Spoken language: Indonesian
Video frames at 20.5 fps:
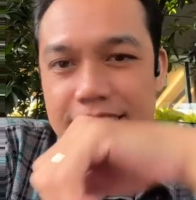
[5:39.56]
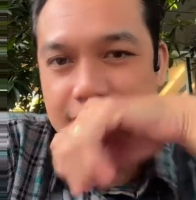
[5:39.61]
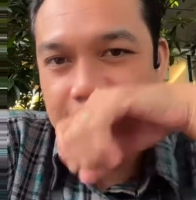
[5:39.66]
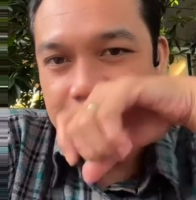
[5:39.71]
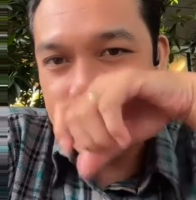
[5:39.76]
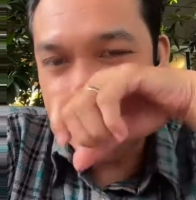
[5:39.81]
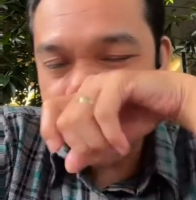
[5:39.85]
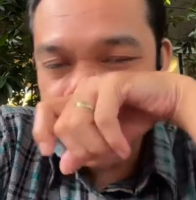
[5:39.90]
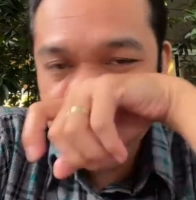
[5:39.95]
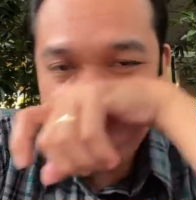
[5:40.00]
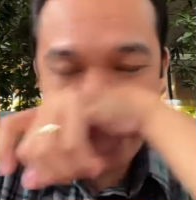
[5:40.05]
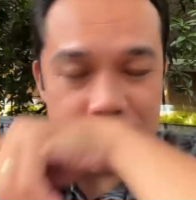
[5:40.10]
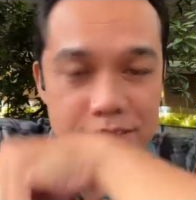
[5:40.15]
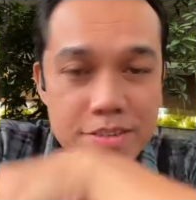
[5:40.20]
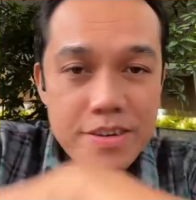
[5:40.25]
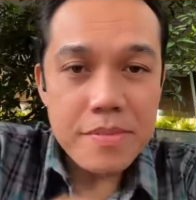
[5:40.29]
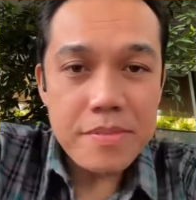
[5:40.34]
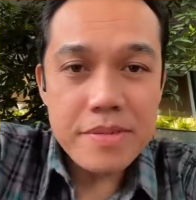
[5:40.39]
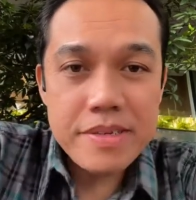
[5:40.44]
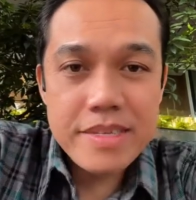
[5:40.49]
kalian
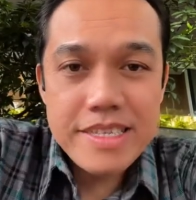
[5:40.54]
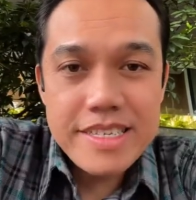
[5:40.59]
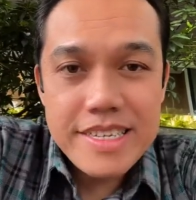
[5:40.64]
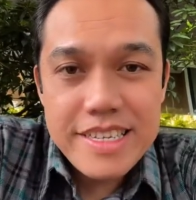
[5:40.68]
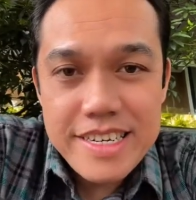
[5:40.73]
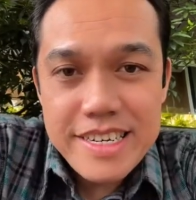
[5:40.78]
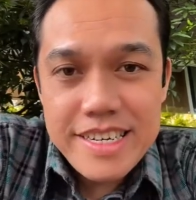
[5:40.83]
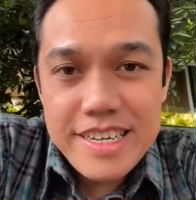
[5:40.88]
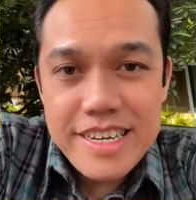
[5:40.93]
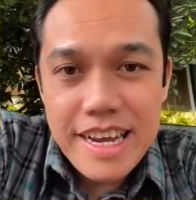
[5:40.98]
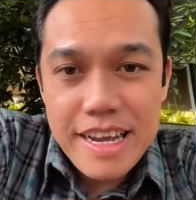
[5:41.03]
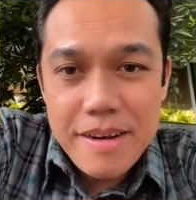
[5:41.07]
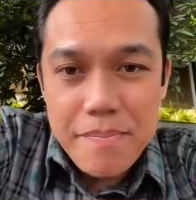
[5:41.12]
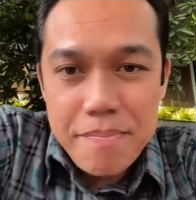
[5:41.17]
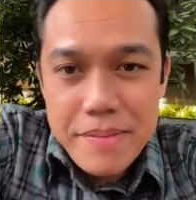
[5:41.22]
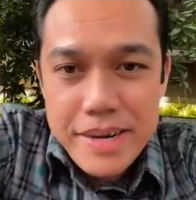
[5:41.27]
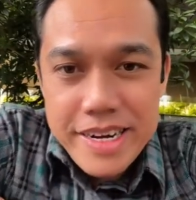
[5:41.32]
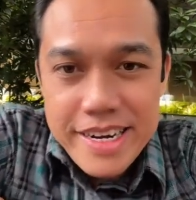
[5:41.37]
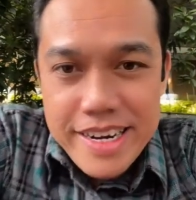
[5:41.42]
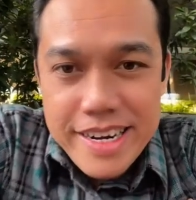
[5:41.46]
nanti udah bisa jadi
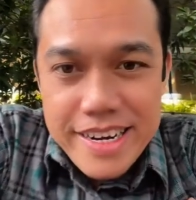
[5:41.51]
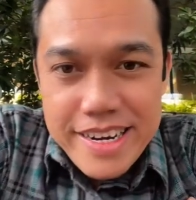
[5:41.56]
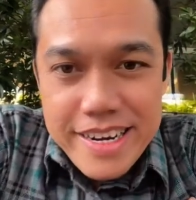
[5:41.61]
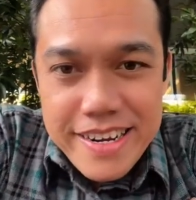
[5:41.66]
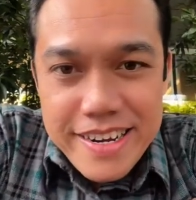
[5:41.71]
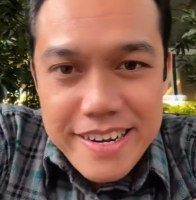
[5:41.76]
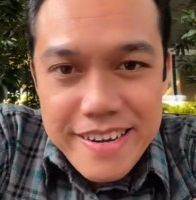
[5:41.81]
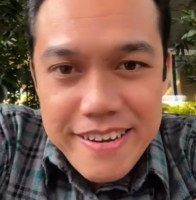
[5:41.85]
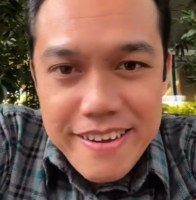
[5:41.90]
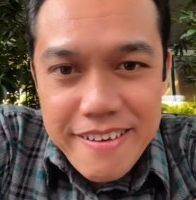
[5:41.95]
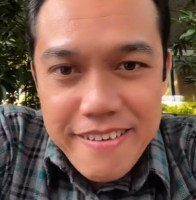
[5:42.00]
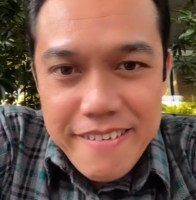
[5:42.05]
admin dia nih